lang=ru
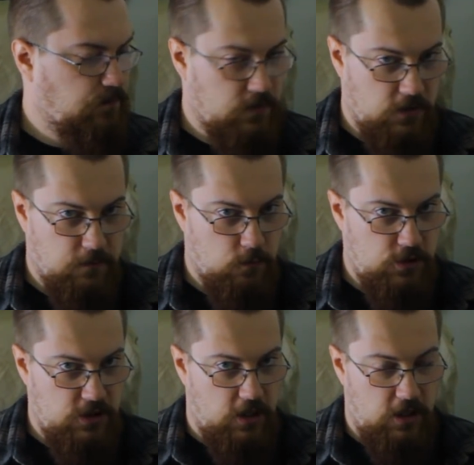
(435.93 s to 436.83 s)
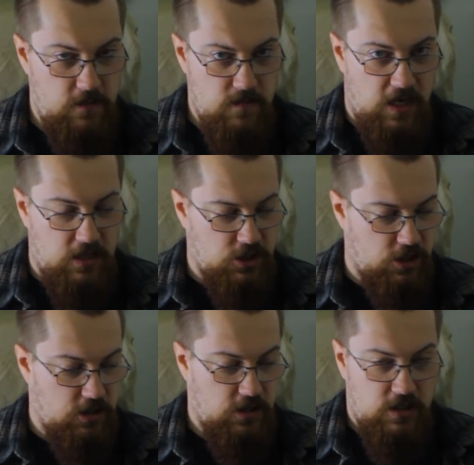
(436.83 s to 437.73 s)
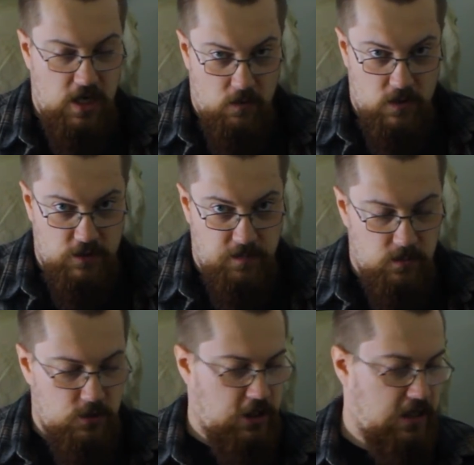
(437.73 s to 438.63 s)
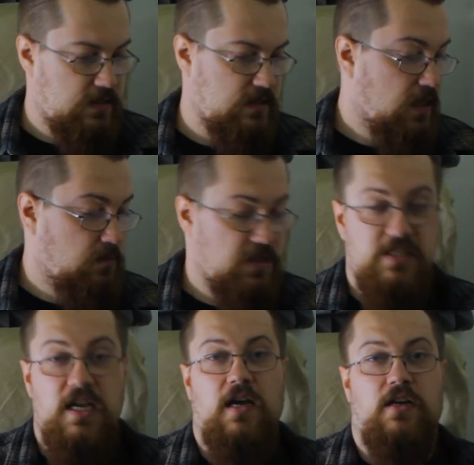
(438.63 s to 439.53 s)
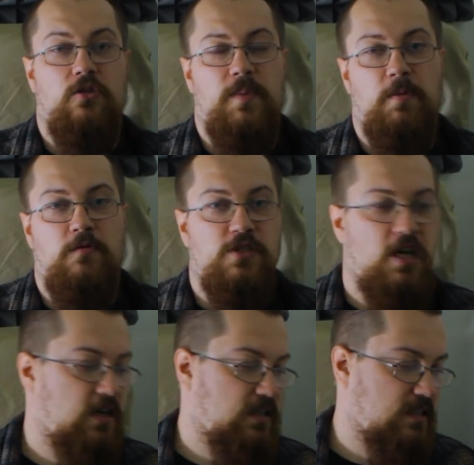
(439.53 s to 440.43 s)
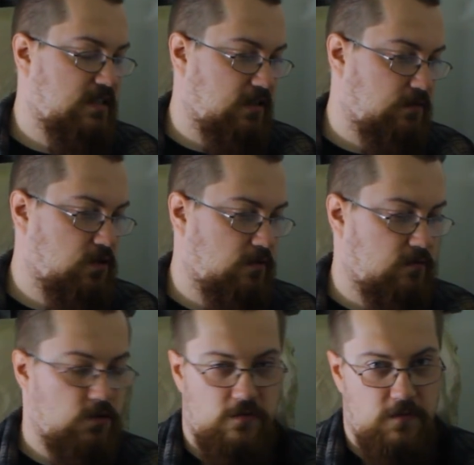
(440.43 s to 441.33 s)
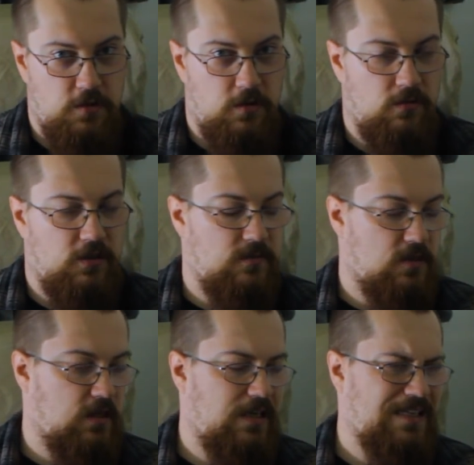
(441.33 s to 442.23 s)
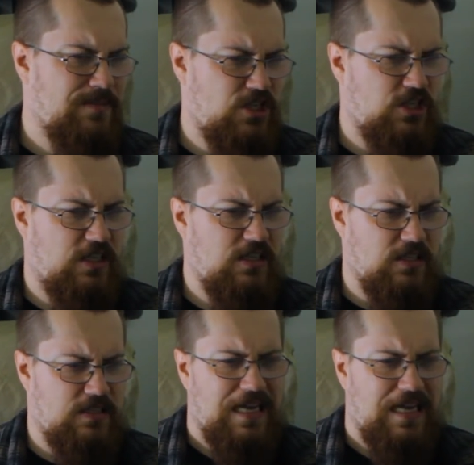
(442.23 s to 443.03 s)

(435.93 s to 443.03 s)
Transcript: Невкуснее, и меньше, и дороже получается. Без сахара. Ну, по поводу сахара я сказал, там все равно очень высокий гликеми... гликемический индекс.